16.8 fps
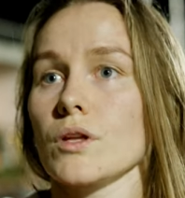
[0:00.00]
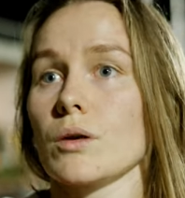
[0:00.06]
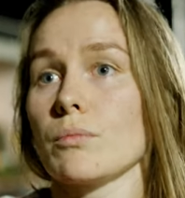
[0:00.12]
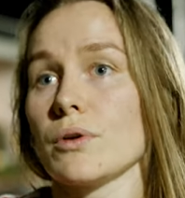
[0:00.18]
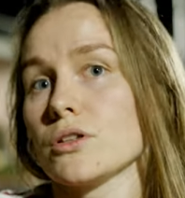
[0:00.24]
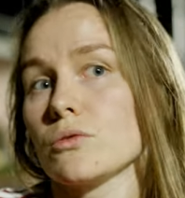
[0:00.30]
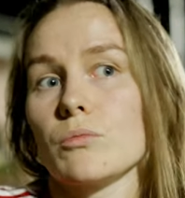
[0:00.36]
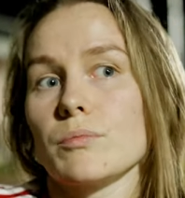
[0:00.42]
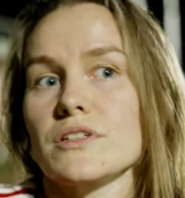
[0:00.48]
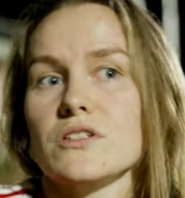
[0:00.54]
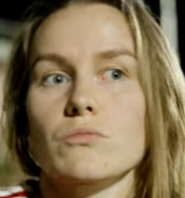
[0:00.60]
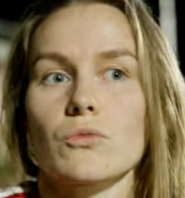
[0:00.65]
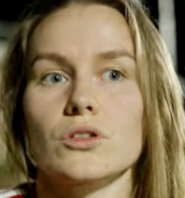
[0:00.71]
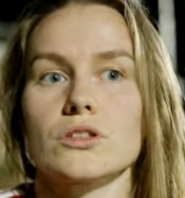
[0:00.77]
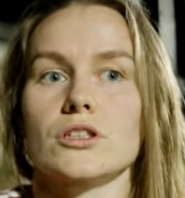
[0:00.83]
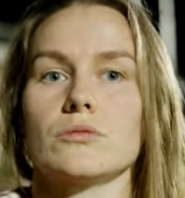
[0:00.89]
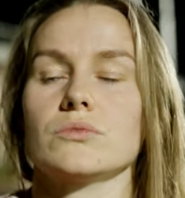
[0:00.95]
Поэтому
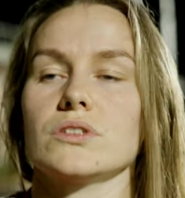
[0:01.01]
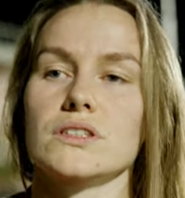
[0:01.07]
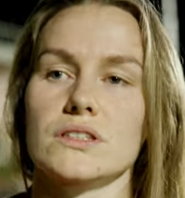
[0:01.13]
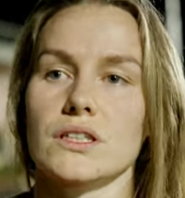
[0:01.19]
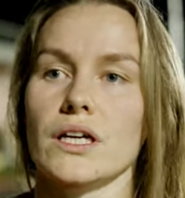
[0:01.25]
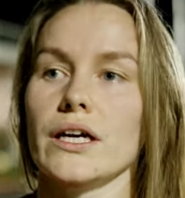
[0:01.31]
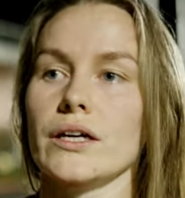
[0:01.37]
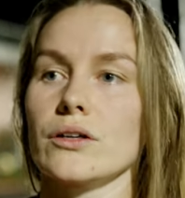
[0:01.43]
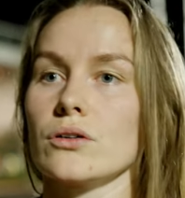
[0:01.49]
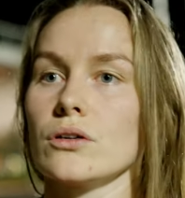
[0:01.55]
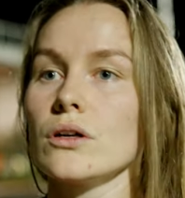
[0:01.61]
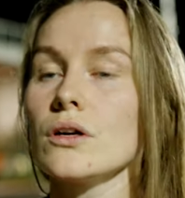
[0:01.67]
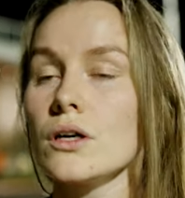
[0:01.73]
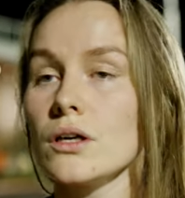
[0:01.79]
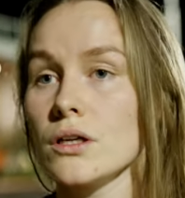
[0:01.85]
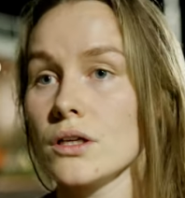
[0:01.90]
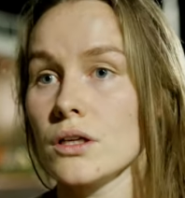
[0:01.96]
посмотрим, не знаю.
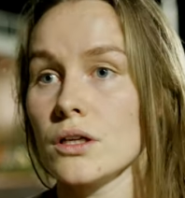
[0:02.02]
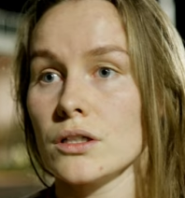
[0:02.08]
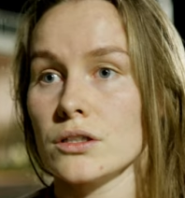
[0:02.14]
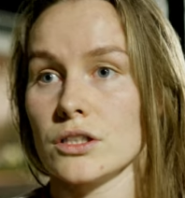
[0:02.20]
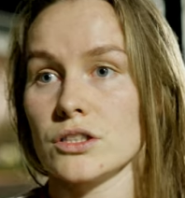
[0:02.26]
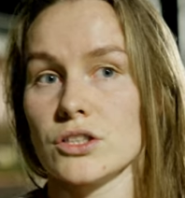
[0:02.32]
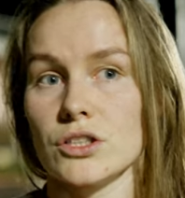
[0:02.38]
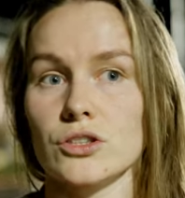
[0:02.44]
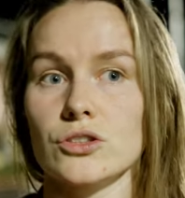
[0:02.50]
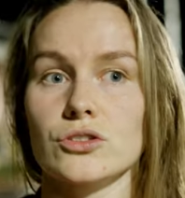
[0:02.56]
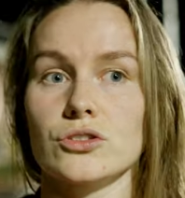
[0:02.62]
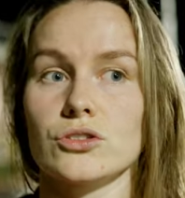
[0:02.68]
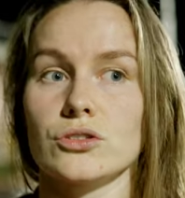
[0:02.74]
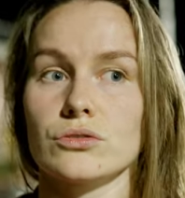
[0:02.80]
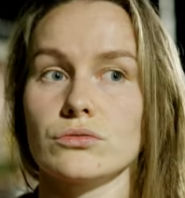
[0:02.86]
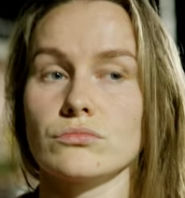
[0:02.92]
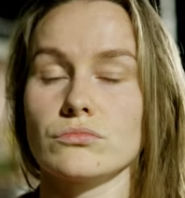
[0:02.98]

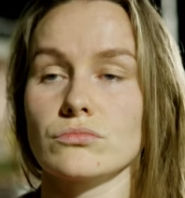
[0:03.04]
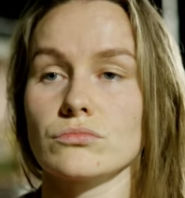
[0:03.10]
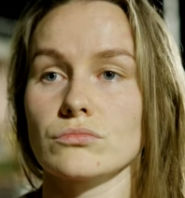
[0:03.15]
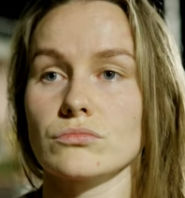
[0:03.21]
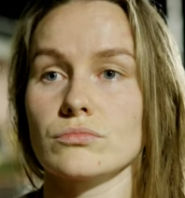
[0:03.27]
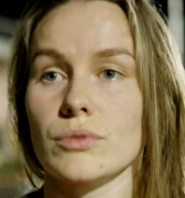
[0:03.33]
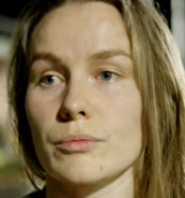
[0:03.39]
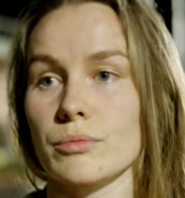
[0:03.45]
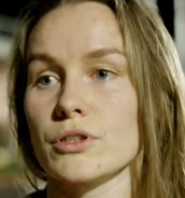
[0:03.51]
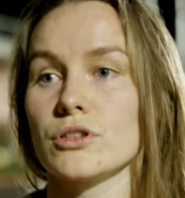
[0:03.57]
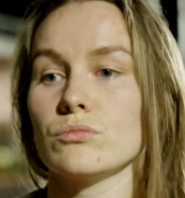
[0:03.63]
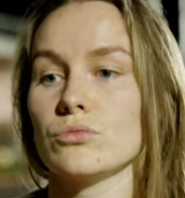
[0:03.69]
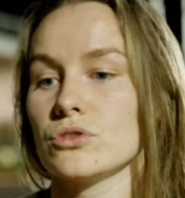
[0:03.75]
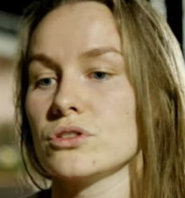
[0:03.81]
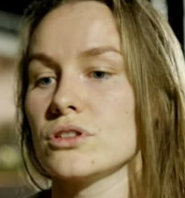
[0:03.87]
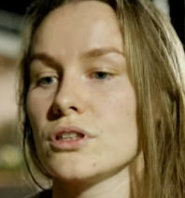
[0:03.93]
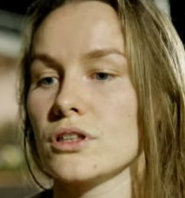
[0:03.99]
Надеюсь, победа
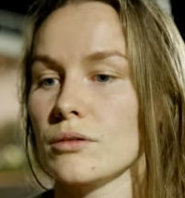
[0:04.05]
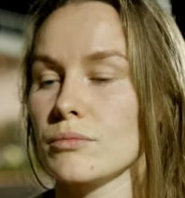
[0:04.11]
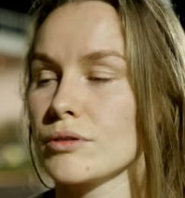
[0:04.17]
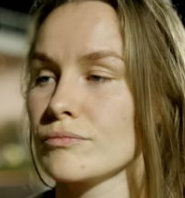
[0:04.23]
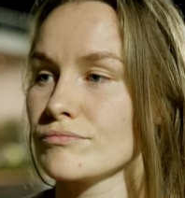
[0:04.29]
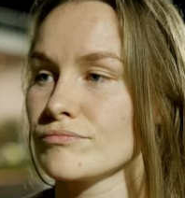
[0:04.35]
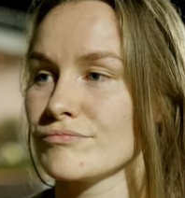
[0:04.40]
будет за нами.